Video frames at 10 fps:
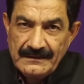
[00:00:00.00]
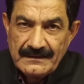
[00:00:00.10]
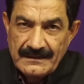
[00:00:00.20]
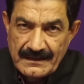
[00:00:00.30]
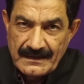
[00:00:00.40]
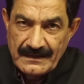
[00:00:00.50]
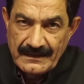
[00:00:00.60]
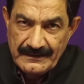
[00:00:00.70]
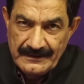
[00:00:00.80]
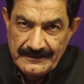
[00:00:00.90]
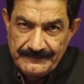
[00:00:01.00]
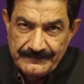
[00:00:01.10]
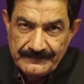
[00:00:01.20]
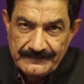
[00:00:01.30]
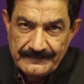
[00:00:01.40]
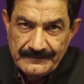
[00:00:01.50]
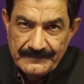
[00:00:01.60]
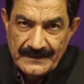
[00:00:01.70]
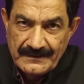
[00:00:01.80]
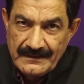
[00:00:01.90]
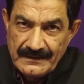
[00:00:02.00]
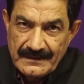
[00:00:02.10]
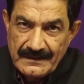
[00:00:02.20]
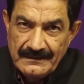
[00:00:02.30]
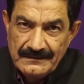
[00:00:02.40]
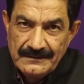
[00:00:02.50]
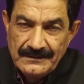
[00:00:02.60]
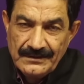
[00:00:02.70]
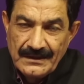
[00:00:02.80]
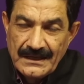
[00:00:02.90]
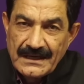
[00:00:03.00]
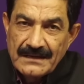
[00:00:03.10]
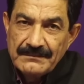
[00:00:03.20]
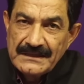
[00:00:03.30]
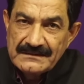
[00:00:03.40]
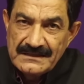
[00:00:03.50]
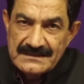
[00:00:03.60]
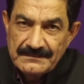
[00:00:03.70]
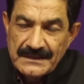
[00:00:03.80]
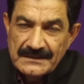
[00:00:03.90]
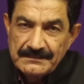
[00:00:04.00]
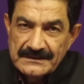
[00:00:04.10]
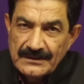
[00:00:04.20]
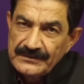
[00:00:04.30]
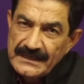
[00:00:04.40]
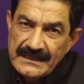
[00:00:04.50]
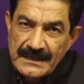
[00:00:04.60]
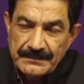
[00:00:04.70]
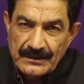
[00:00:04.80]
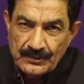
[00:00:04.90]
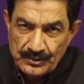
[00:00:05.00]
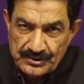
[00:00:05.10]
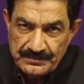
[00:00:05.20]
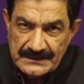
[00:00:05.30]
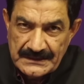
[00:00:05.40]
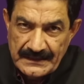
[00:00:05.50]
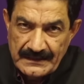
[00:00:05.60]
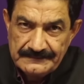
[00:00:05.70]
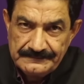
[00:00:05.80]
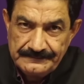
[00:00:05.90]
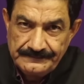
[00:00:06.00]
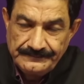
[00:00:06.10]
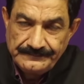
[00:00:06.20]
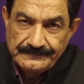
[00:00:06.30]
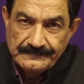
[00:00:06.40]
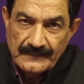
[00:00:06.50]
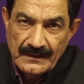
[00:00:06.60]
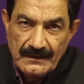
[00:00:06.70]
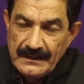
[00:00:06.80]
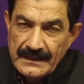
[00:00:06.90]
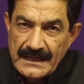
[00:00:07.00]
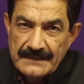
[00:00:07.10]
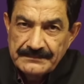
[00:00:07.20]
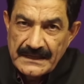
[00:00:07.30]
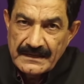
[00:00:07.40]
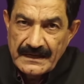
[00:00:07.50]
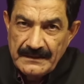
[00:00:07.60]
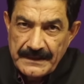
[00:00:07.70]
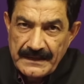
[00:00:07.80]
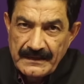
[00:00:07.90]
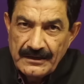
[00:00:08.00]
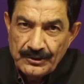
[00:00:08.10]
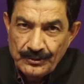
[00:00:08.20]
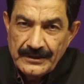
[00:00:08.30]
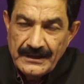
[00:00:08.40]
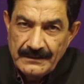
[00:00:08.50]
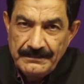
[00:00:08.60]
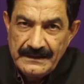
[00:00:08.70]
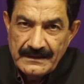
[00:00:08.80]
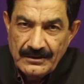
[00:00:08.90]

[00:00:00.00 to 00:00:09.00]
डरना नहीं है ठीक है ना अगर मैं इतनी सी बात बताऊं यही आपका कोच बताएगा लेकिन आप तैर नहीं पाएंगे क्योंकि अभी ये